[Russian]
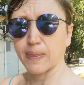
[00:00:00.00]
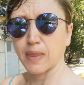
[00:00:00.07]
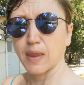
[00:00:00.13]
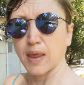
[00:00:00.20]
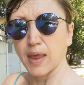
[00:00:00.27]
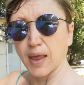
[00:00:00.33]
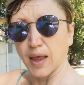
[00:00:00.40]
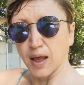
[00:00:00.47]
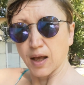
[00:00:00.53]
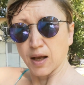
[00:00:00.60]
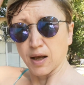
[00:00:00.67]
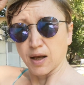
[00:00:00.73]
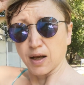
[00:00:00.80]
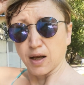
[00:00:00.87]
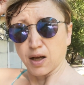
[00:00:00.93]

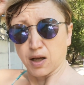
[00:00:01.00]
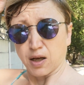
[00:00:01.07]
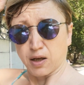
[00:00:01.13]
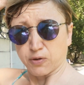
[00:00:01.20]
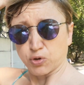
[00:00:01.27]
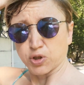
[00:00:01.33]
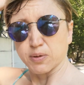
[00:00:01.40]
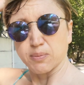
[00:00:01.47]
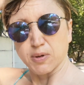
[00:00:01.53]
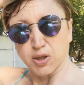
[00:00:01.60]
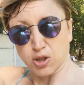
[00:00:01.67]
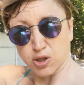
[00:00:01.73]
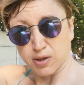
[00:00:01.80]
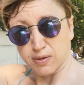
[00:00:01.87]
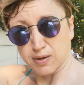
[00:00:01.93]
В какой-то
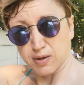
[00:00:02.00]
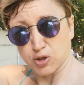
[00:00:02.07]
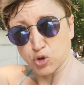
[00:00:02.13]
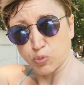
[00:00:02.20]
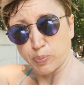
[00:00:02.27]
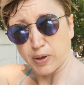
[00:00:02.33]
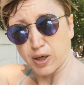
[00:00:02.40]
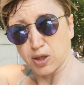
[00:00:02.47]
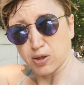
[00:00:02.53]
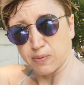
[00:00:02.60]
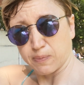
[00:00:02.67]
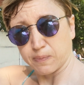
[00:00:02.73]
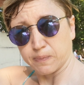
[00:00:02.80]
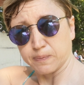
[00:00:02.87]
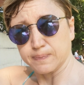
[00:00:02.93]
момент
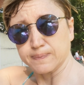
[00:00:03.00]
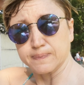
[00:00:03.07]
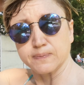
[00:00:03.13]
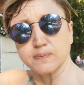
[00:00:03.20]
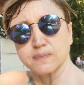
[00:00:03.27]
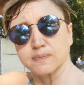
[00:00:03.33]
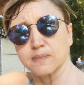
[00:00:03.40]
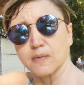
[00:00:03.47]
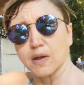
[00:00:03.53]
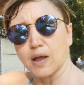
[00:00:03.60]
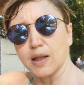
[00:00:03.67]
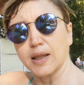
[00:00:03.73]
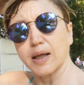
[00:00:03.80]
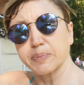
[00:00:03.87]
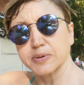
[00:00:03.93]
наступает
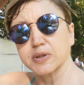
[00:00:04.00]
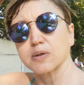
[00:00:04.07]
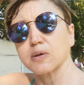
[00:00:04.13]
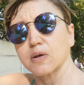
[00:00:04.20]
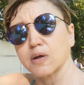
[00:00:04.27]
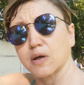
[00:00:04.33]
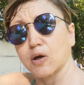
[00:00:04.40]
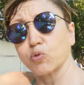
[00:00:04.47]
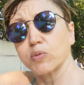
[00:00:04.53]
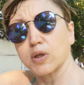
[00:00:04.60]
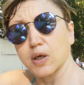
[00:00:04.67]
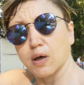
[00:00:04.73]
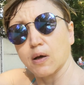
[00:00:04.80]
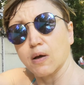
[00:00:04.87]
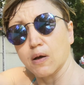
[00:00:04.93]
коллапс, как у
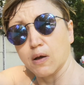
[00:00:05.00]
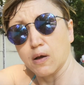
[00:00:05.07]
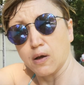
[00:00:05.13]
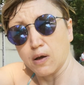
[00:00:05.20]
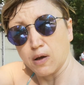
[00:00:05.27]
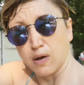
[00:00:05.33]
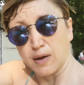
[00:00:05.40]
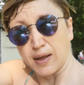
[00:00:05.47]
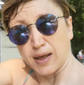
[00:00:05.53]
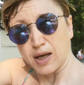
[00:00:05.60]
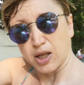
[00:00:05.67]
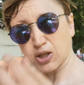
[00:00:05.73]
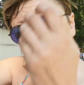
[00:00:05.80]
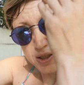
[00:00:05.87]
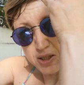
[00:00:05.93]
меня,
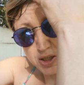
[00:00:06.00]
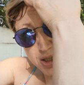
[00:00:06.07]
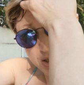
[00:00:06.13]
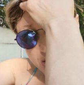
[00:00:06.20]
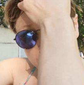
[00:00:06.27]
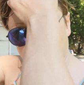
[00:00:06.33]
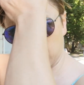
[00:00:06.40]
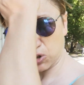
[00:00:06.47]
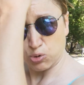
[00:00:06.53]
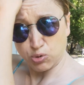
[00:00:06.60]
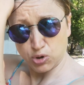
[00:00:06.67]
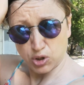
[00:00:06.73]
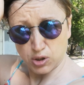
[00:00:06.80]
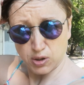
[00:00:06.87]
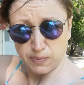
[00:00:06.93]
отказ организма
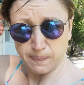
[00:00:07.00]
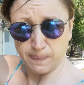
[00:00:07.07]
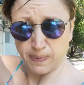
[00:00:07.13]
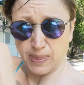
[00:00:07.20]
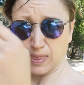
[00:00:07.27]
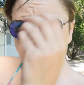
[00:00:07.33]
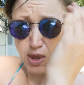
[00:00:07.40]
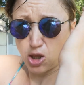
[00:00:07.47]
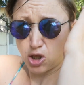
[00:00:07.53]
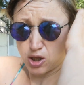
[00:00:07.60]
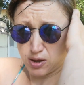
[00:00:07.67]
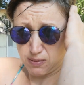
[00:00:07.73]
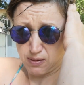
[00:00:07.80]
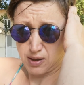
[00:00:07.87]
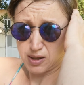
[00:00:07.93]
сотрудничать. И
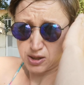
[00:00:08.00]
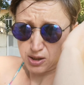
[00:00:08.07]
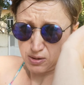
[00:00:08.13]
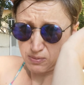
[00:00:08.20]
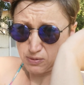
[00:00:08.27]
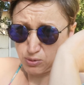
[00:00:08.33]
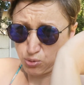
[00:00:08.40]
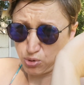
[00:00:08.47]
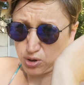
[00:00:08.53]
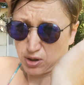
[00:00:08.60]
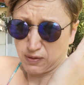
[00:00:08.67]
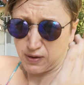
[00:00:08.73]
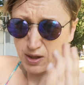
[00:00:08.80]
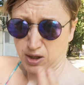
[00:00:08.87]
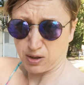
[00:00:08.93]
говорит, Оксана,
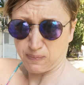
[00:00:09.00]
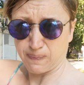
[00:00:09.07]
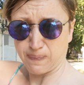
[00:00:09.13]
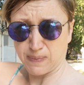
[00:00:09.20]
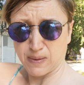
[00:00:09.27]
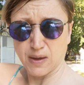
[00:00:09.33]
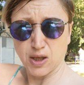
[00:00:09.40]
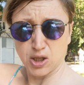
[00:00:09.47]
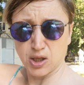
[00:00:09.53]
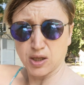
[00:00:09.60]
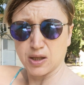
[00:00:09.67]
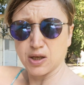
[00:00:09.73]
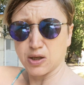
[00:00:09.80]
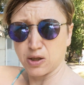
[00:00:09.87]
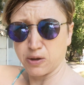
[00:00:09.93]
слушай, давай это, иди
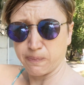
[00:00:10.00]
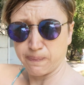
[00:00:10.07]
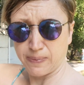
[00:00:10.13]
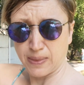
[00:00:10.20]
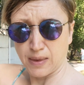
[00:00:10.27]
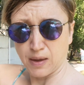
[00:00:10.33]
отдохни.